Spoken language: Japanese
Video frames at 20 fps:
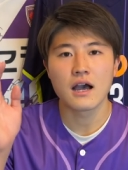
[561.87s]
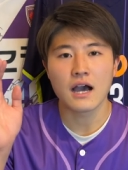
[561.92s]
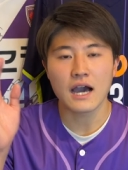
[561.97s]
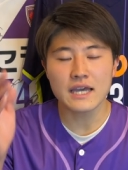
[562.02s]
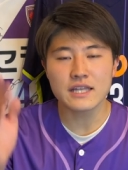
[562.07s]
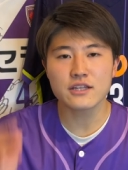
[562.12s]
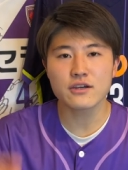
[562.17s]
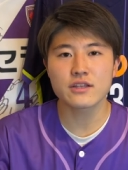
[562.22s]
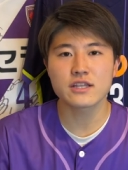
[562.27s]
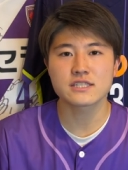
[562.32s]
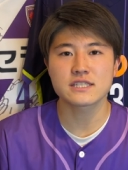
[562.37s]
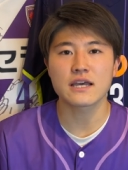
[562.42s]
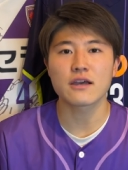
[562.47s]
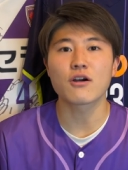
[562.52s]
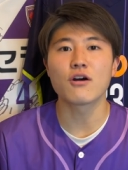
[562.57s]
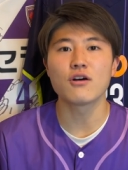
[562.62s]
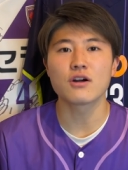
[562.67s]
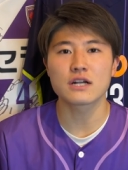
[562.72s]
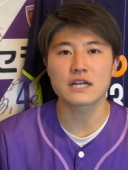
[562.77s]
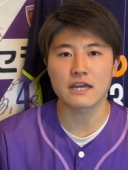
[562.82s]
はい、ということでですね、
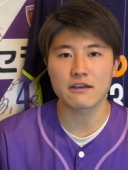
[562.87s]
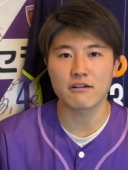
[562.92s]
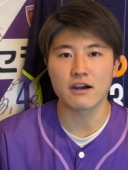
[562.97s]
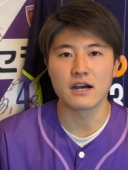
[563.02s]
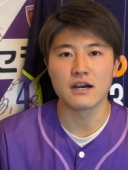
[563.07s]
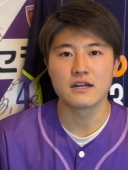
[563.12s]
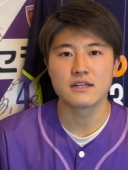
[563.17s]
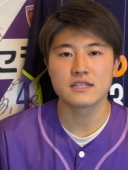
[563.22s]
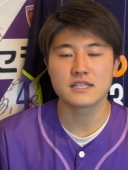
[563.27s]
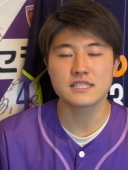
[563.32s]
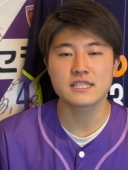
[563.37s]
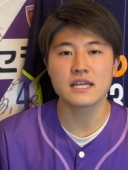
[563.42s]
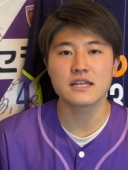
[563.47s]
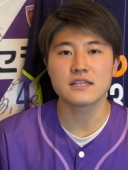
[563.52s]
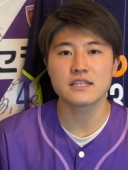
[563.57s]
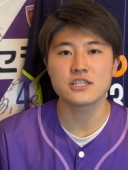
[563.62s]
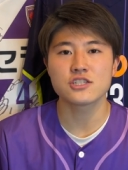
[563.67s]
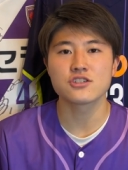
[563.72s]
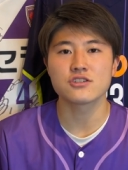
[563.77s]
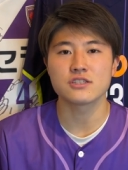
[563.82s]
今回は
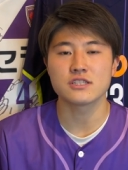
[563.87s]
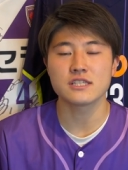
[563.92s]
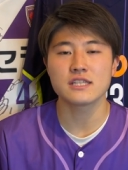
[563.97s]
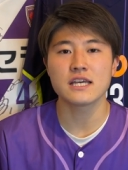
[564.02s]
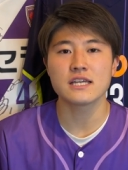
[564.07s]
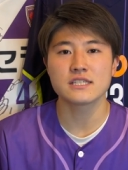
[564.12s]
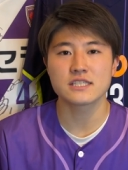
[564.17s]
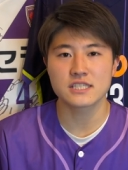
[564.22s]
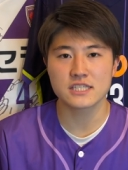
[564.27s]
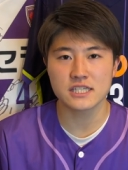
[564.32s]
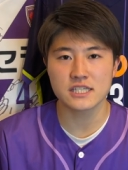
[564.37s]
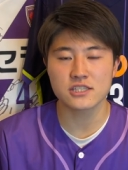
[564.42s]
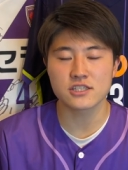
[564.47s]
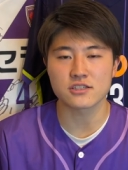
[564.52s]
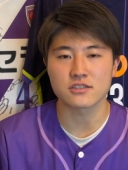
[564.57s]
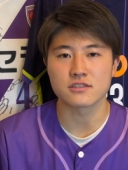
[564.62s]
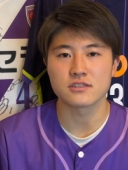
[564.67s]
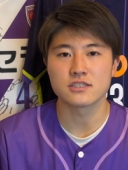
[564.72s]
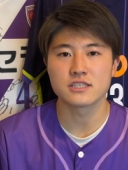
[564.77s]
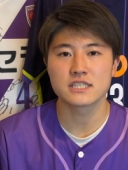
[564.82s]
2022年
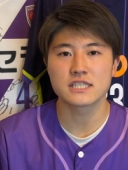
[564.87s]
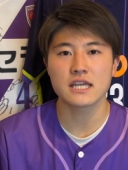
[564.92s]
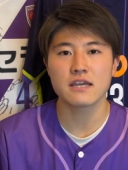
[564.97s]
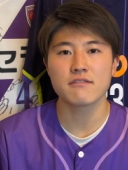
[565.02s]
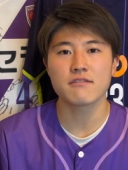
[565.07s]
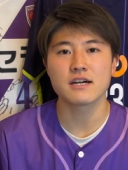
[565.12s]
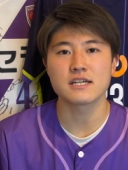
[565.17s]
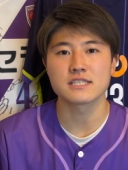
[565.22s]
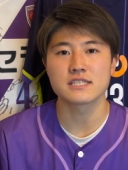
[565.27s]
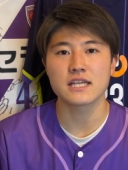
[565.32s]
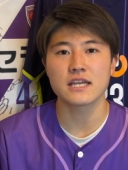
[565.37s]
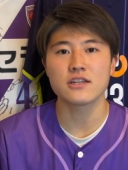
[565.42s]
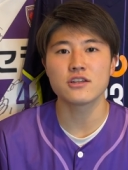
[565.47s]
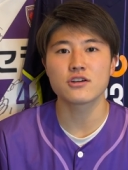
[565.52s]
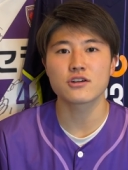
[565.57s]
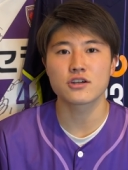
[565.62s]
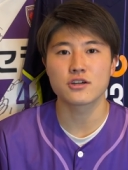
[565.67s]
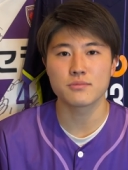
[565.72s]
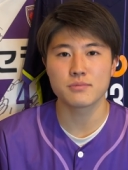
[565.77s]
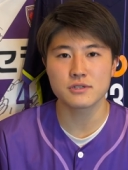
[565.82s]
シーズン J1 戦
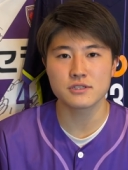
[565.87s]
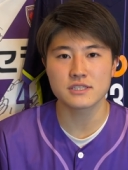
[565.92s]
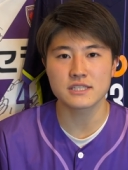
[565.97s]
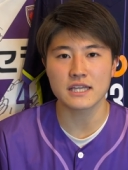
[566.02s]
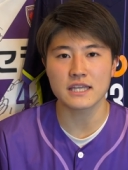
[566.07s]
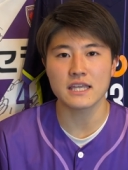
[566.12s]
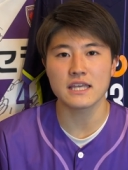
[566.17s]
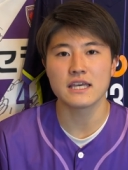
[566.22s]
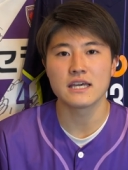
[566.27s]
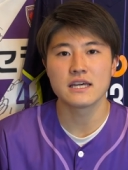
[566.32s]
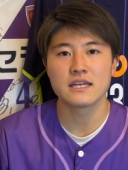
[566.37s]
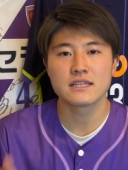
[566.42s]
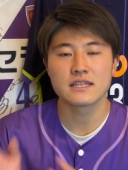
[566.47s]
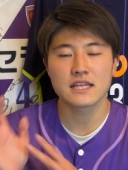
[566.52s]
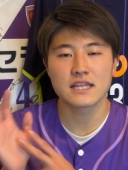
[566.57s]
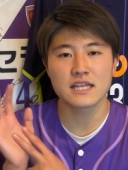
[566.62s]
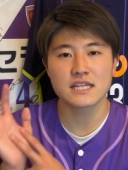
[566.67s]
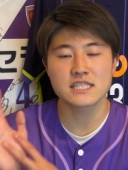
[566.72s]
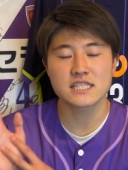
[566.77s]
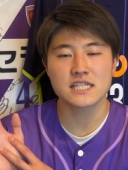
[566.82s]
力分析
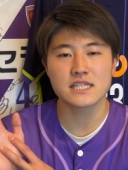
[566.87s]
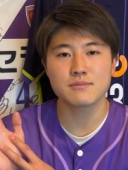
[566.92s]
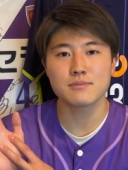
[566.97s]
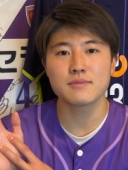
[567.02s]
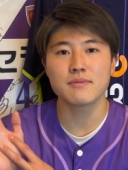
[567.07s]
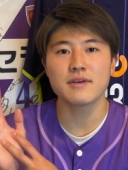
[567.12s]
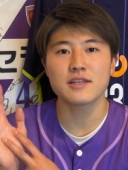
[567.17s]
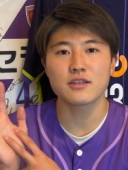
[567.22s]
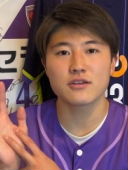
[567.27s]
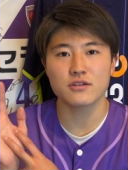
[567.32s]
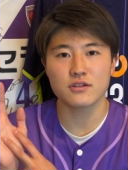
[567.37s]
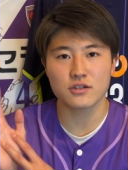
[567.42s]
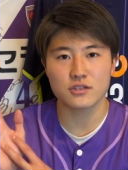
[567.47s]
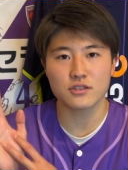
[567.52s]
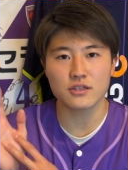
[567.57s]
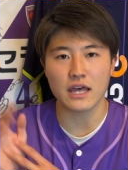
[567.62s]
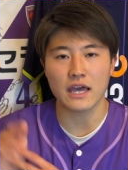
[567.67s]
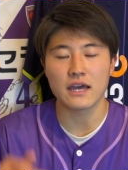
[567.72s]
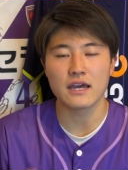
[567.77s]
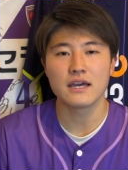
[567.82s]
7チーム目というこ
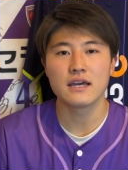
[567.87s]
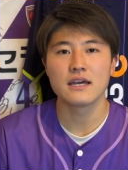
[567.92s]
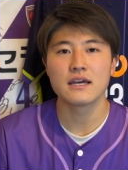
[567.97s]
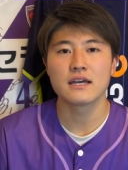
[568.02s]
とで、